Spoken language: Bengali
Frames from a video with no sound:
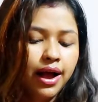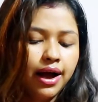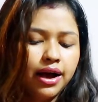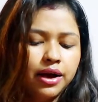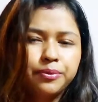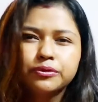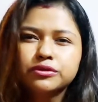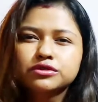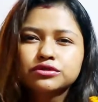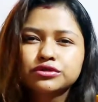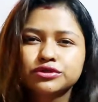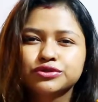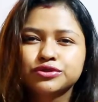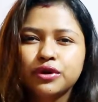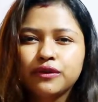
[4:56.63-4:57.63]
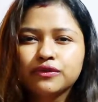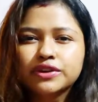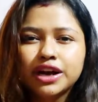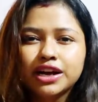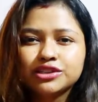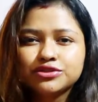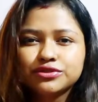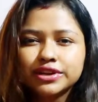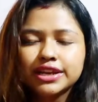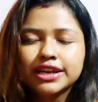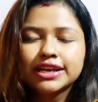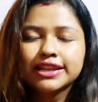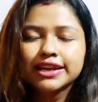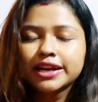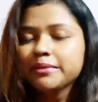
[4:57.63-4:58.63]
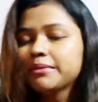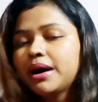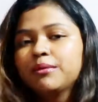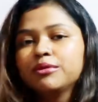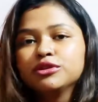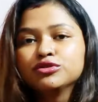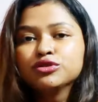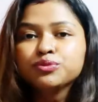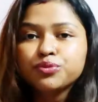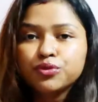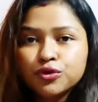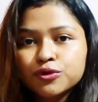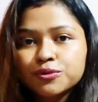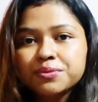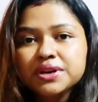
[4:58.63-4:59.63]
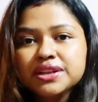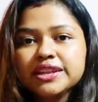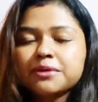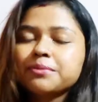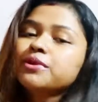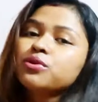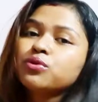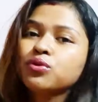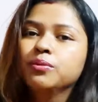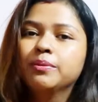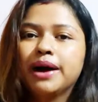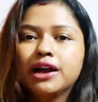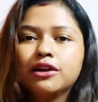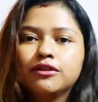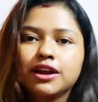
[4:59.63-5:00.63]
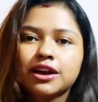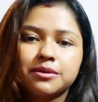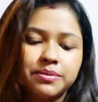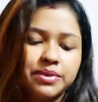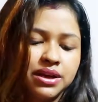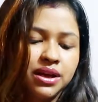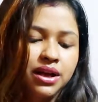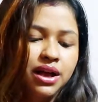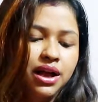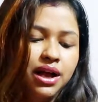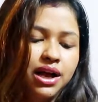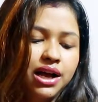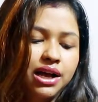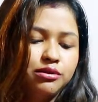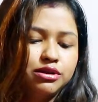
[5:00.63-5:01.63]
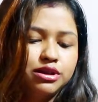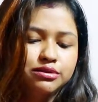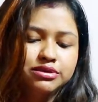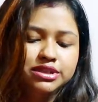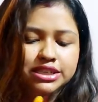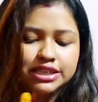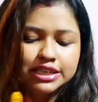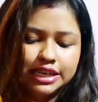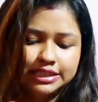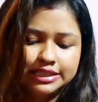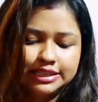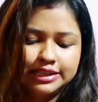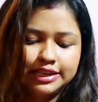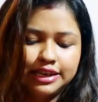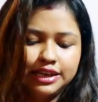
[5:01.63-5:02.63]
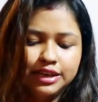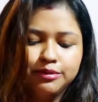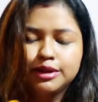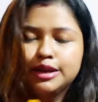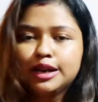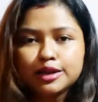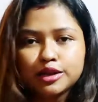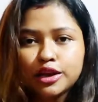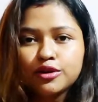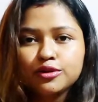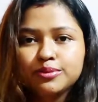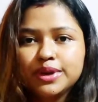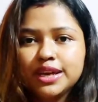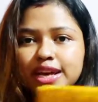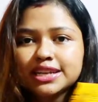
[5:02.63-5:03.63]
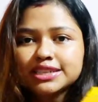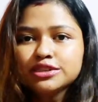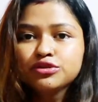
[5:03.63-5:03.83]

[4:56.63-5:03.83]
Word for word: আর প্রচণ্ড সফট গায়ের সঙ্গে লেগে থাকে মা বলে তুই পরবি দেখবি খুব ভালো লাগবে আমি বললাম ঠিক আছে তাহলে বলে আর এখন মেয়ে আছে